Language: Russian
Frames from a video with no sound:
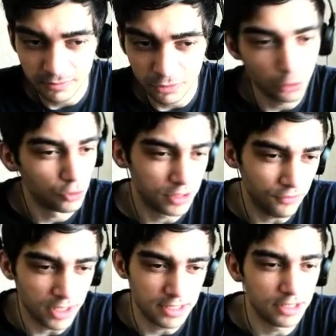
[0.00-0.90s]
ну, за
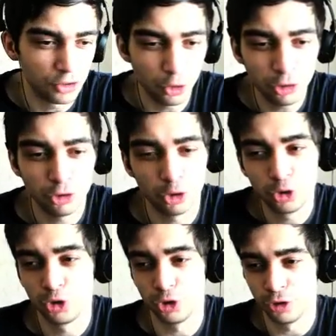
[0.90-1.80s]
весь сезон, то,
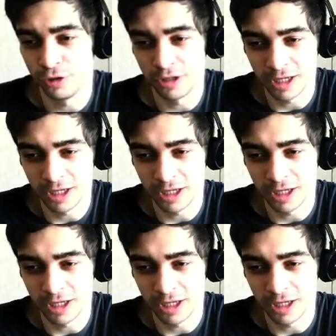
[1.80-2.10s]
что